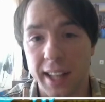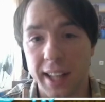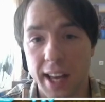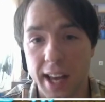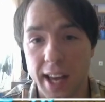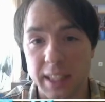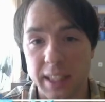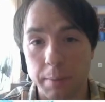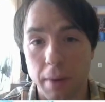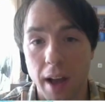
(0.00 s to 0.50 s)

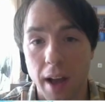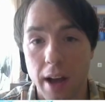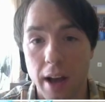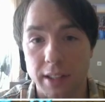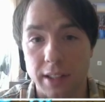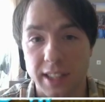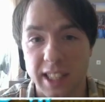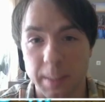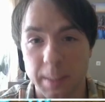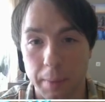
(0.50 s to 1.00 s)
я
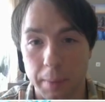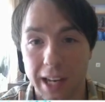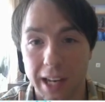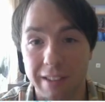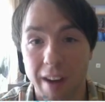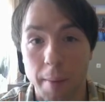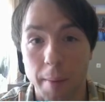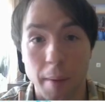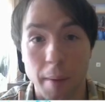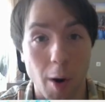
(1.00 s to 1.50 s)
расправился с
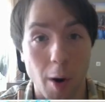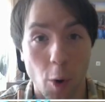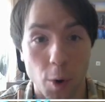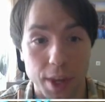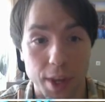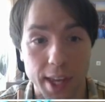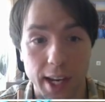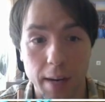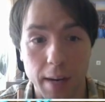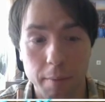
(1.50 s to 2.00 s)
приколапом
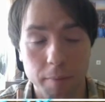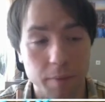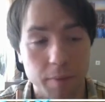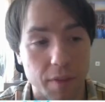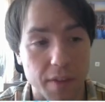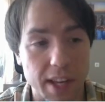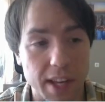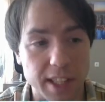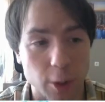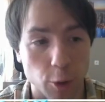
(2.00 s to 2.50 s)
охотником,
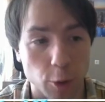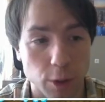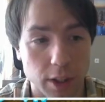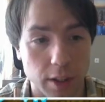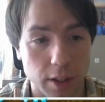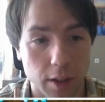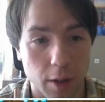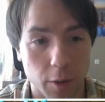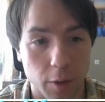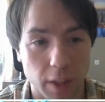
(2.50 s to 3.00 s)
видите, то
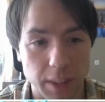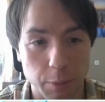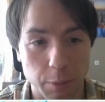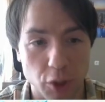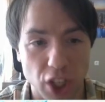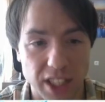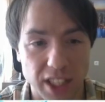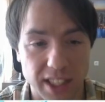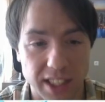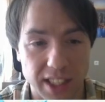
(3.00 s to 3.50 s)
есть у нас
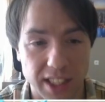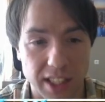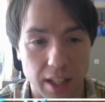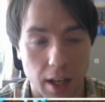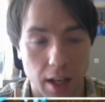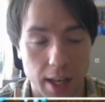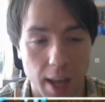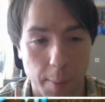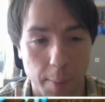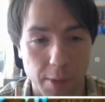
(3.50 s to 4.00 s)
получается,
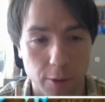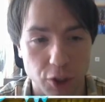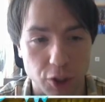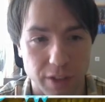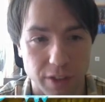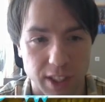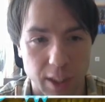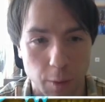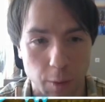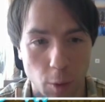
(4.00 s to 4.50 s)
я
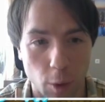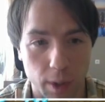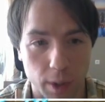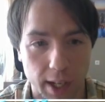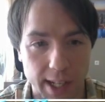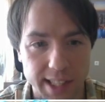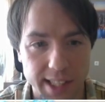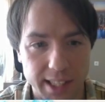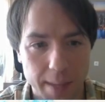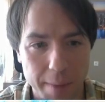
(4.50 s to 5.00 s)
получил с него вот
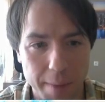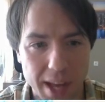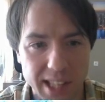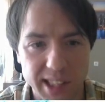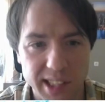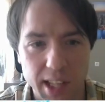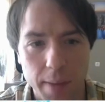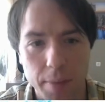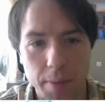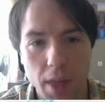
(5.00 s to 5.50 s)
рысье
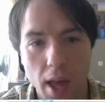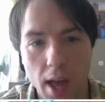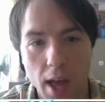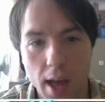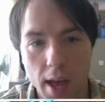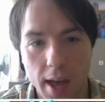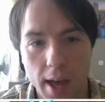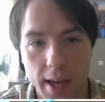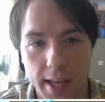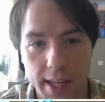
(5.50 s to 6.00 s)
мясо
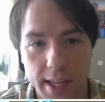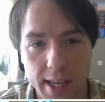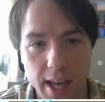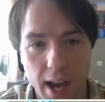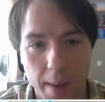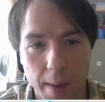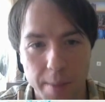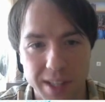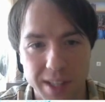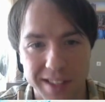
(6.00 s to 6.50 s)
и
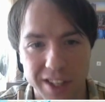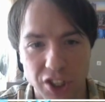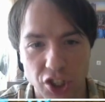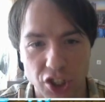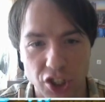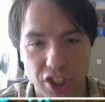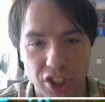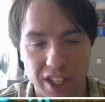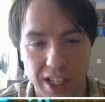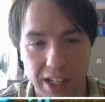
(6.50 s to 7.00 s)

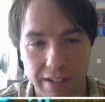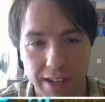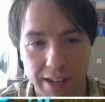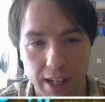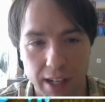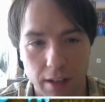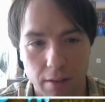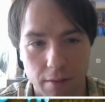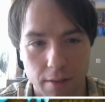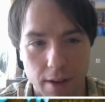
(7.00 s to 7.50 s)
обесцвечивающийся
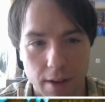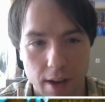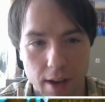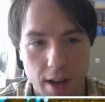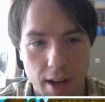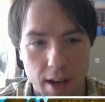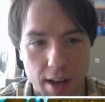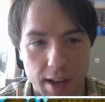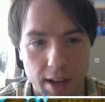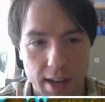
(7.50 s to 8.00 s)
клык.
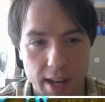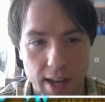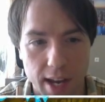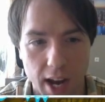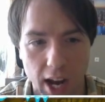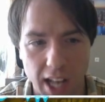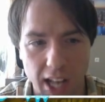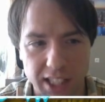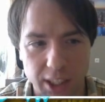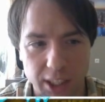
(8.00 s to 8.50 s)
И
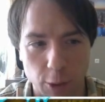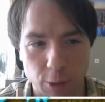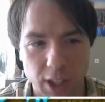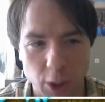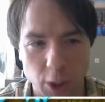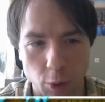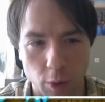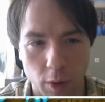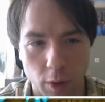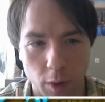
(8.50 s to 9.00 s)
как раз таки вот
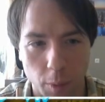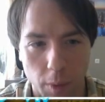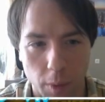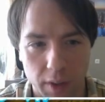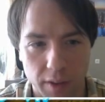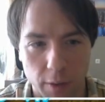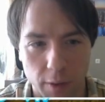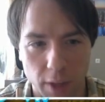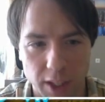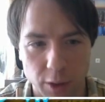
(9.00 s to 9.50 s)
здесь он, он
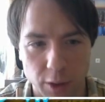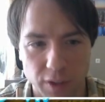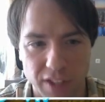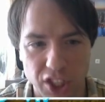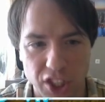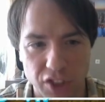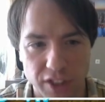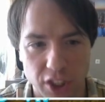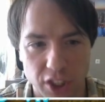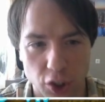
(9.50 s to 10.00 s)
будет у нас
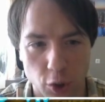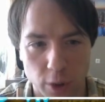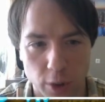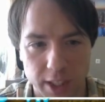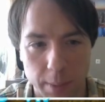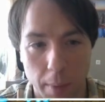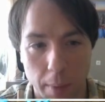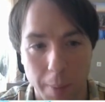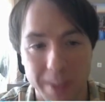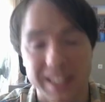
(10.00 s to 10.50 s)
высвечиваться, что
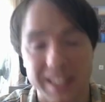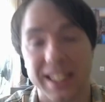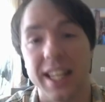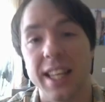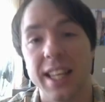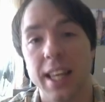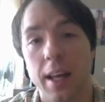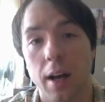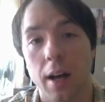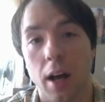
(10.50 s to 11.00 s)
типа
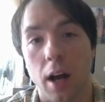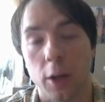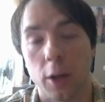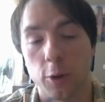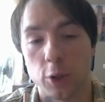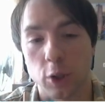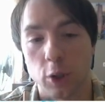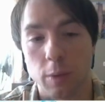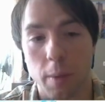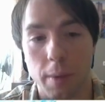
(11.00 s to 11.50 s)
последнее, а
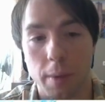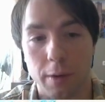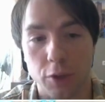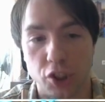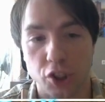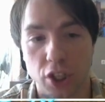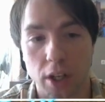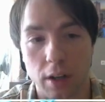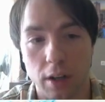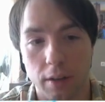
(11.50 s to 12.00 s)
то, что мы
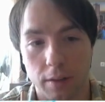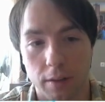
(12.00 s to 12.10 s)
получили.